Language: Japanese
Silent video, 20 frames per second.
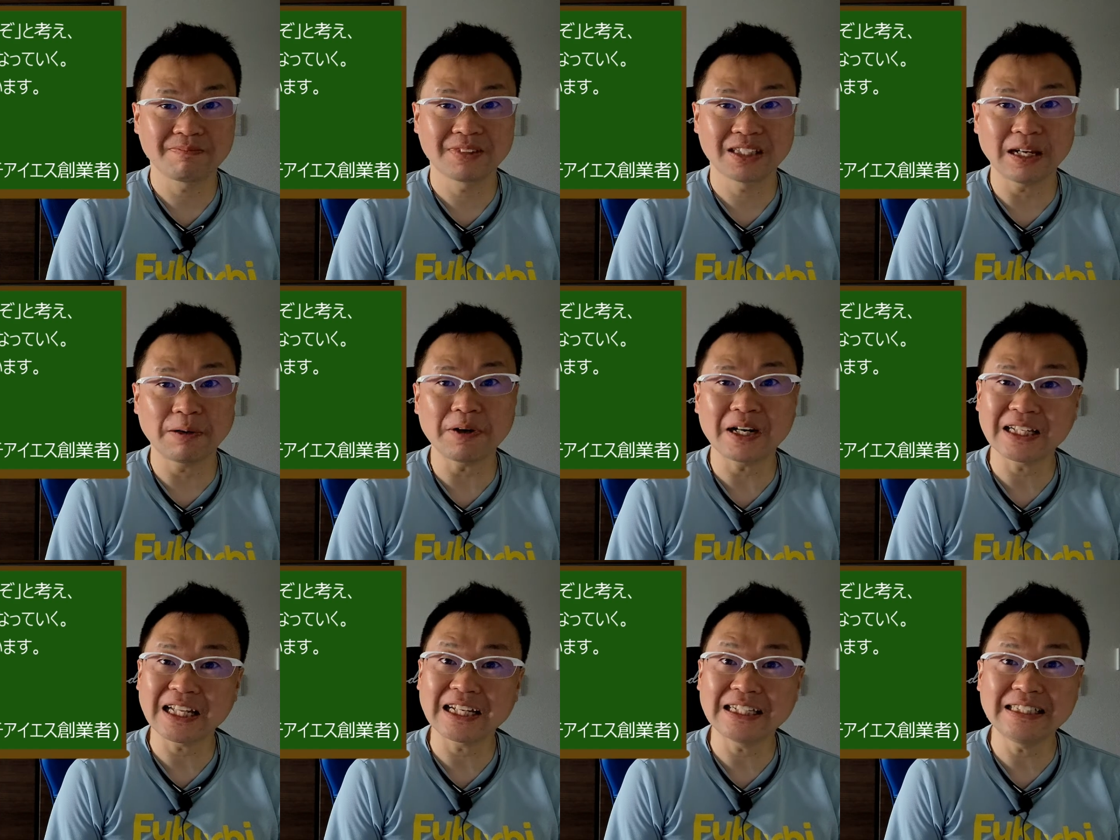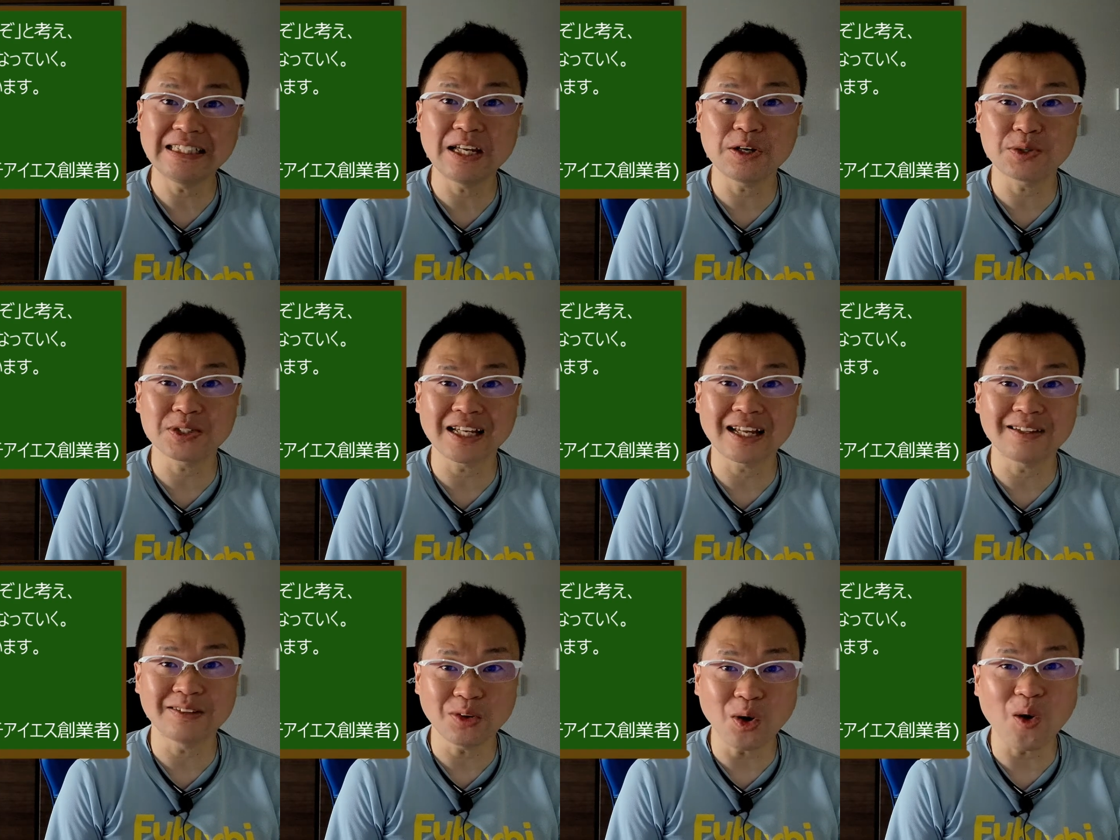沢田秀夫
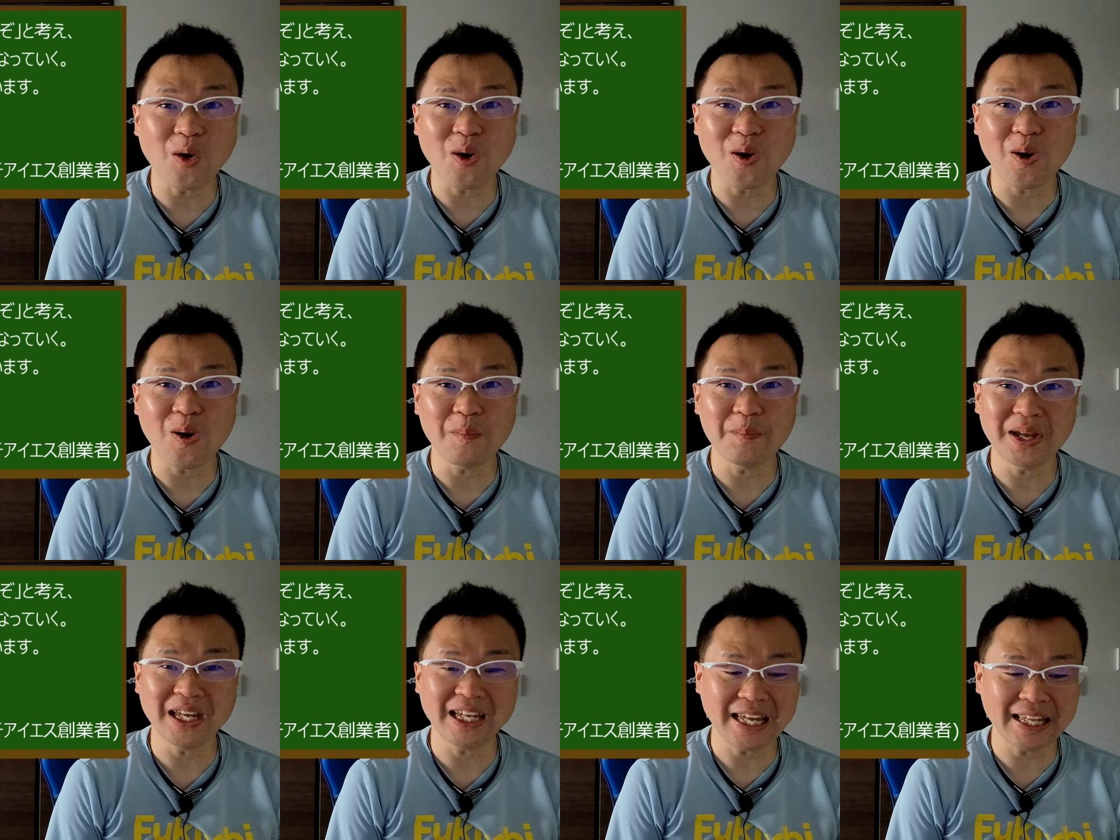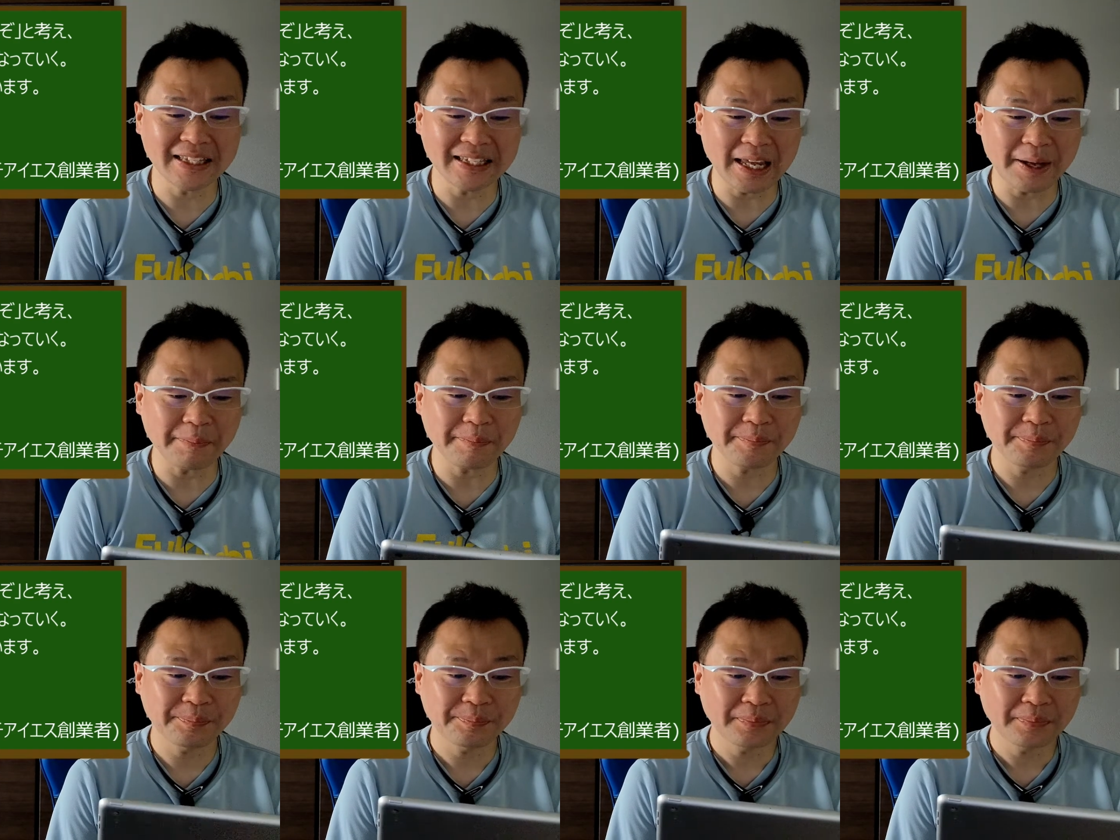さんの名言で、